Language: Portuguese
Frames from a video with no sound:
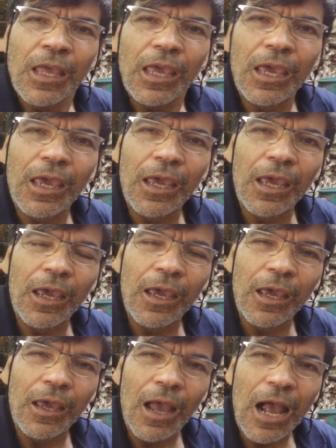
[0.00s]

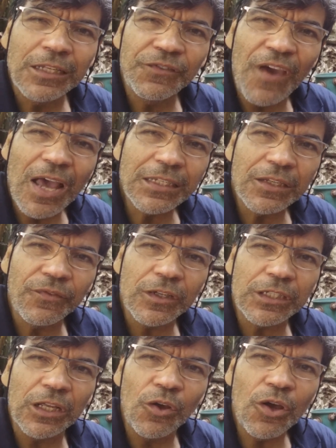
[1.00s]
E às vezes
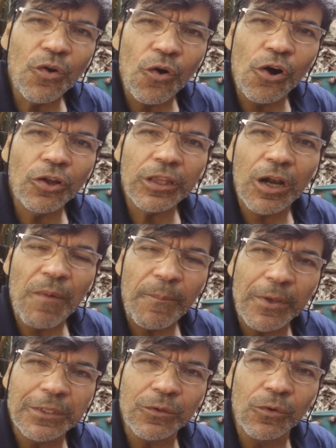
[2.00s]
você não encontra uma
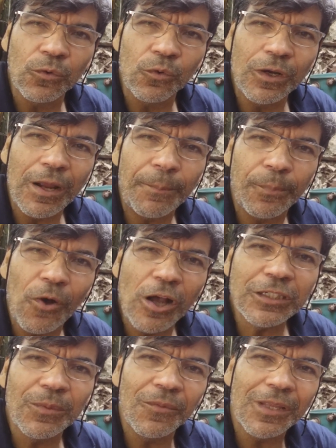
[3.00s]
piscicultura
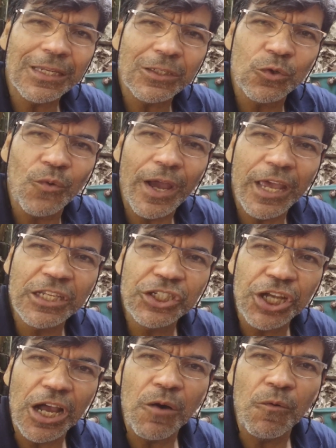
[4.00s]
próximo da sua
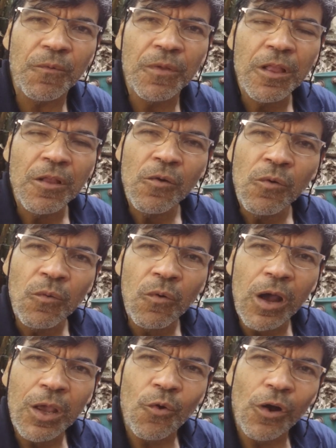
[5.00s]
região,
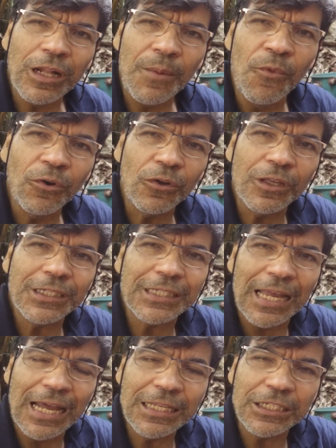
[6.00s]
encontra muito
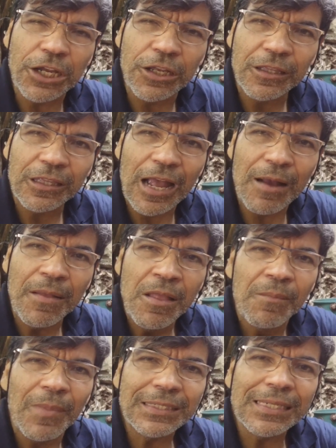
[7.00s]
distante, tá?
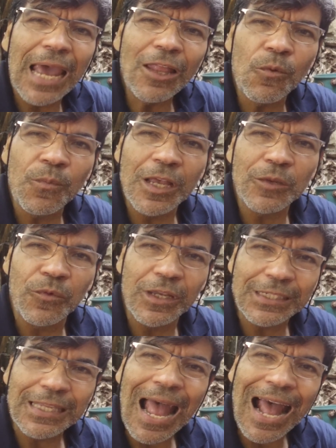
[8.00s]
Mas se é no mesmo
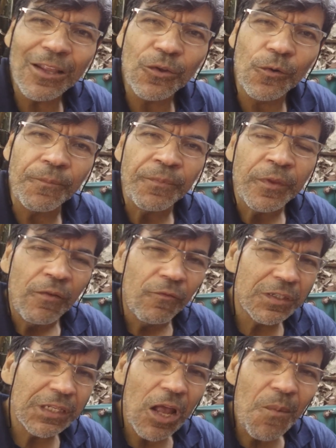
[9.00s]
estado,
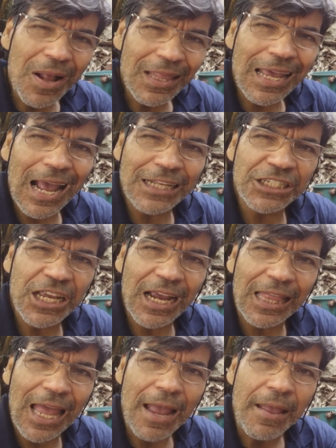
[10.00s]
você dá uma
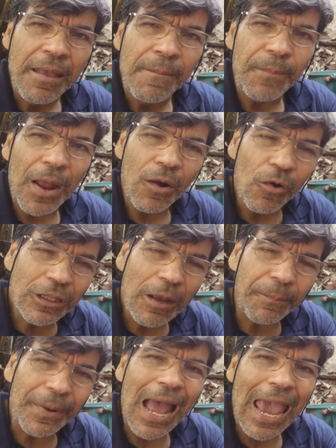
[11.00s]
ligadinha lá,
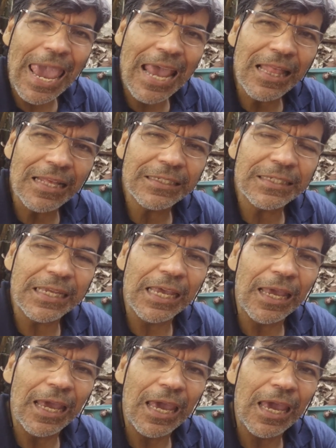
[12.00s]
pergunta para ele
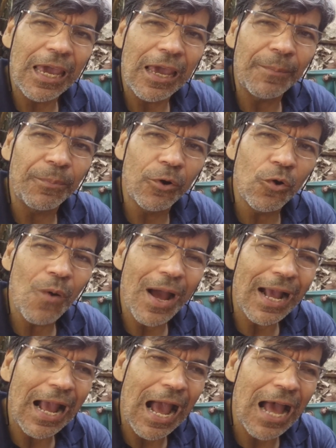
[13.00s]
se é, por um
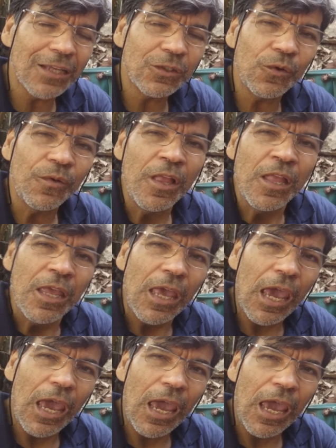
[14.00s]
acaso
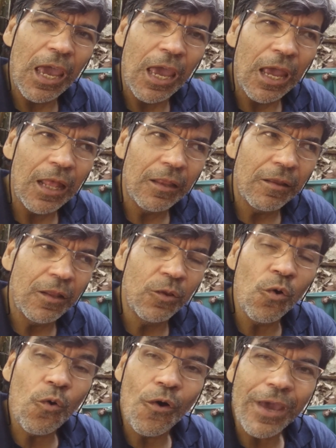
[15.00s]
é,
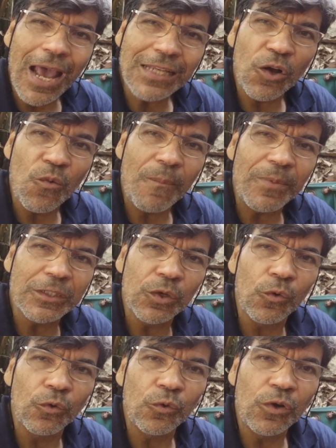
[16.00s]
não conhece alguma
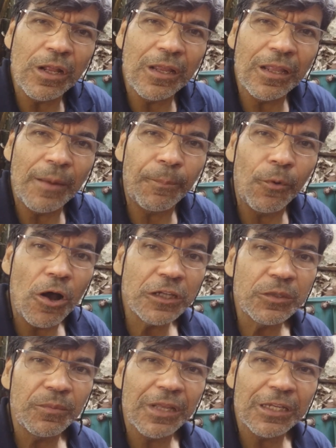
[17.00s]
piscicultura na, na,
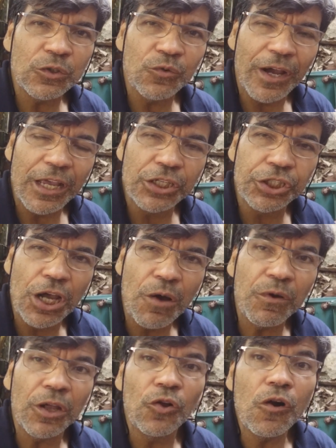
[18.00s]
próximo da sua
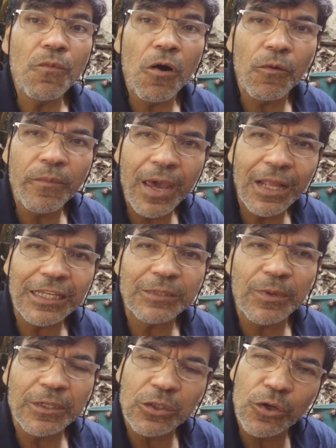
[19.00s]
região, que normalmente as
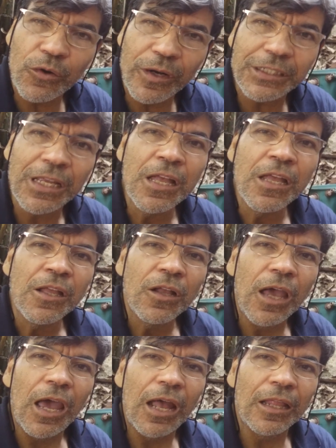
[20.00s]
pessoas
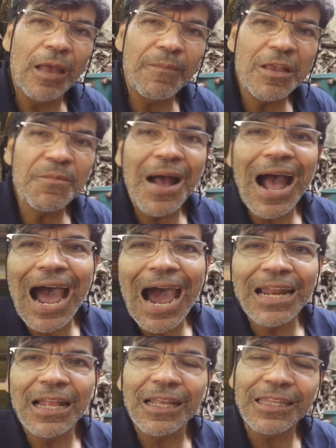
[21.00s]
que é, da mesma
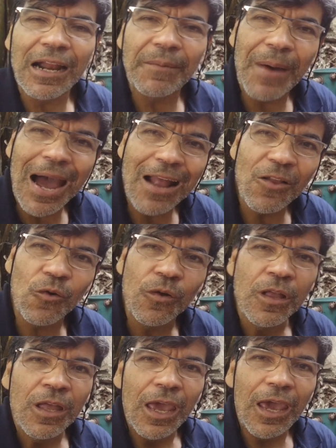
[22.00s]
área de trabalho,
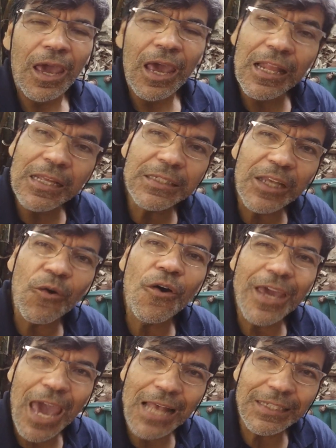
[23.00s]
é, eles se
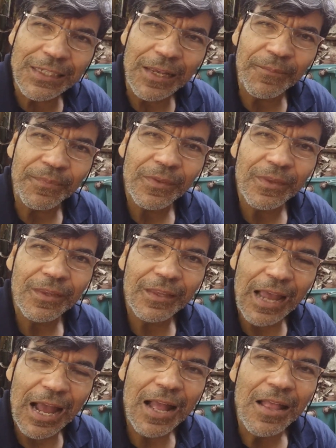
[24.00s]
conhecem,
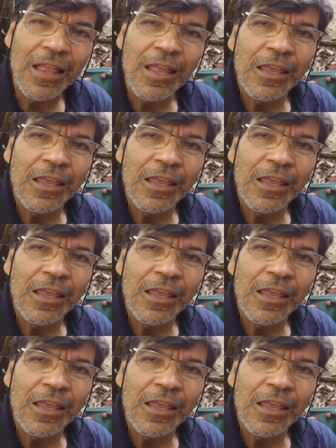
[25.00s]
tá?